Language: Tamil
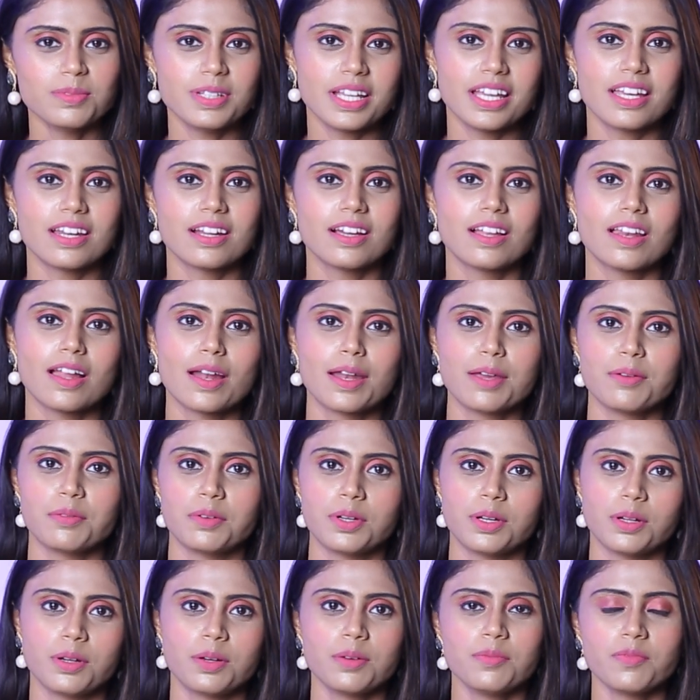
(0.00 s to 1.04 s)
நேயர்கள்
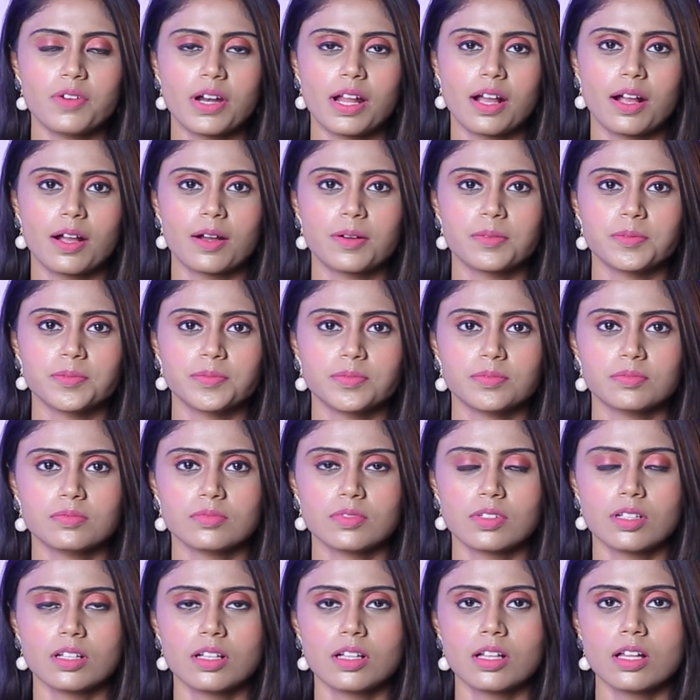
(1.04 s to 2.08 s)
அனைவருக்கும் வணக்கம்
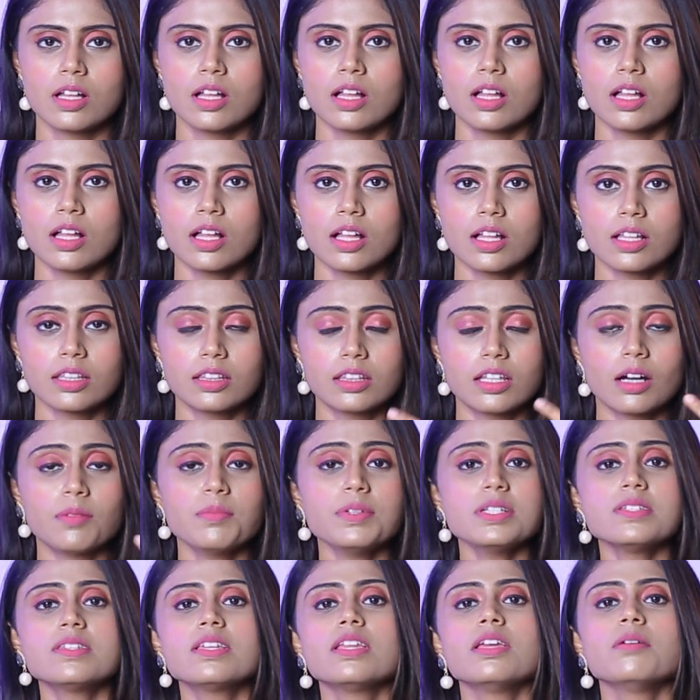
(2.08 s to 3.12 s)

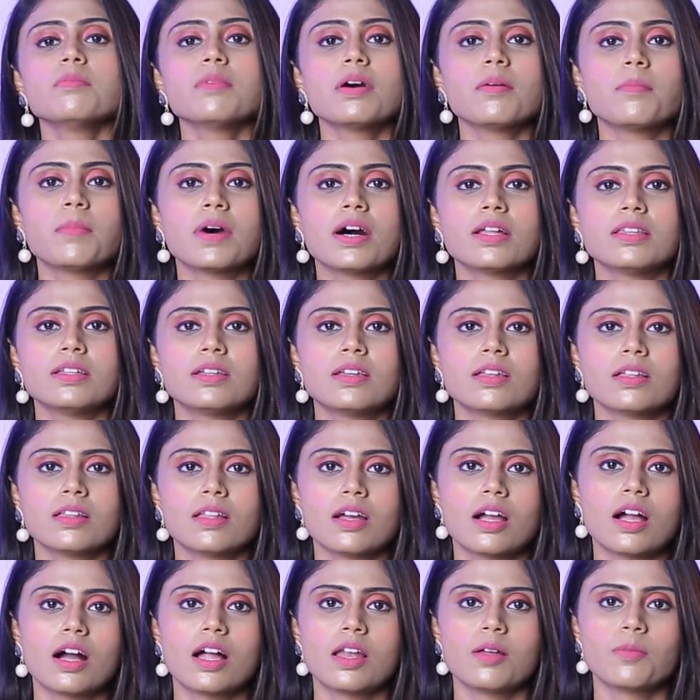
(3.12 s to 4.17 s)
தமிழ் சினிமா பார்த்துட்டு இருந்த
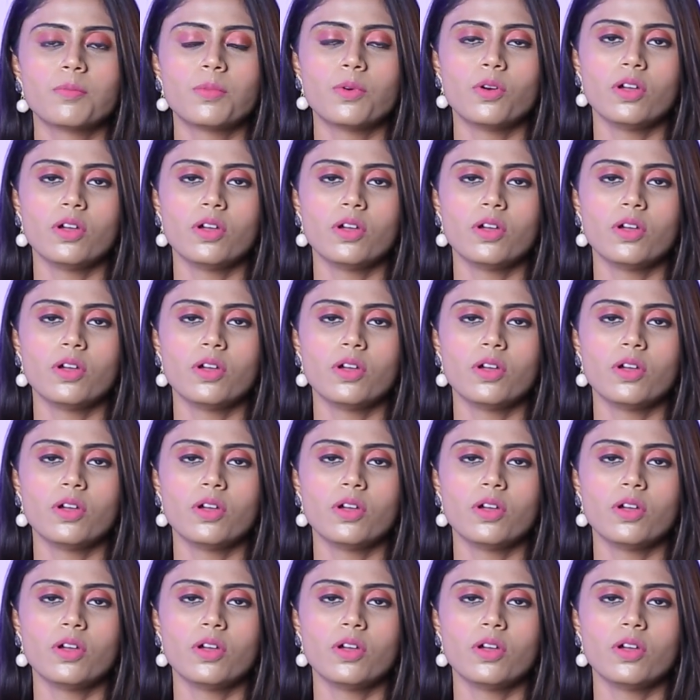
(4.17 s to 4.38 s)
காலம்